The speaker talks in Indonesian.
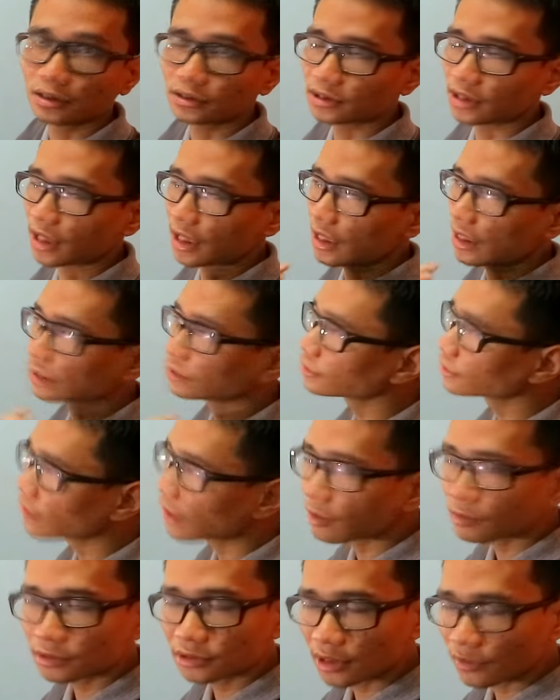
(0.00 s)
Sedangkan Asus
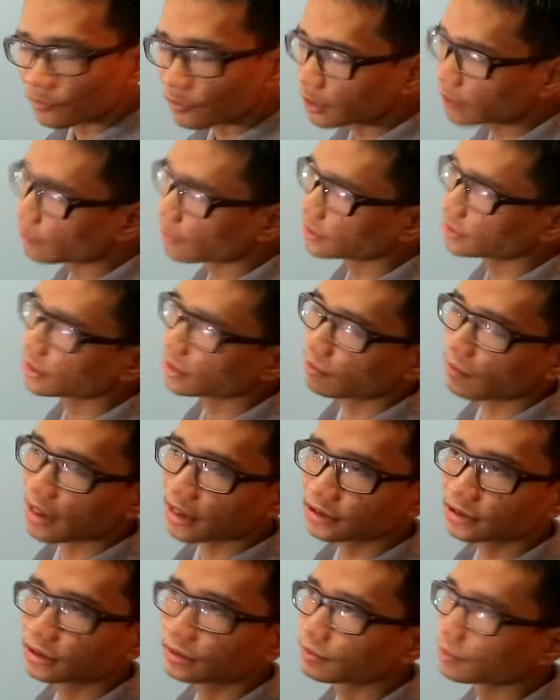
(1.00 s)
Zenfone 5Z
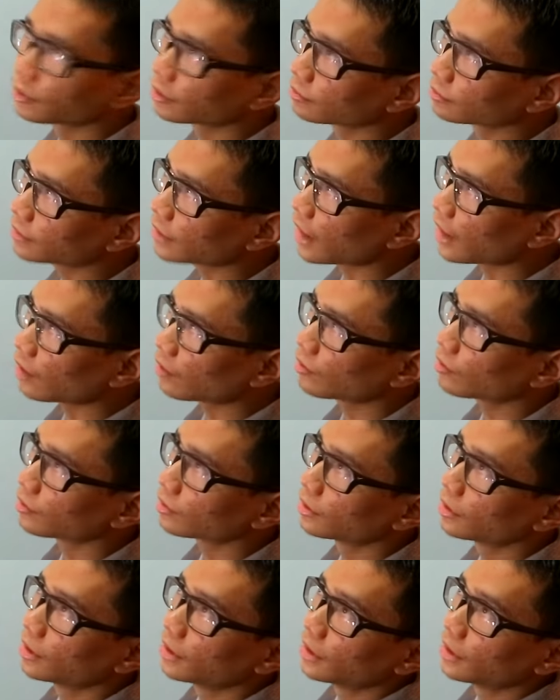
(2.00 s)
masih belum tahu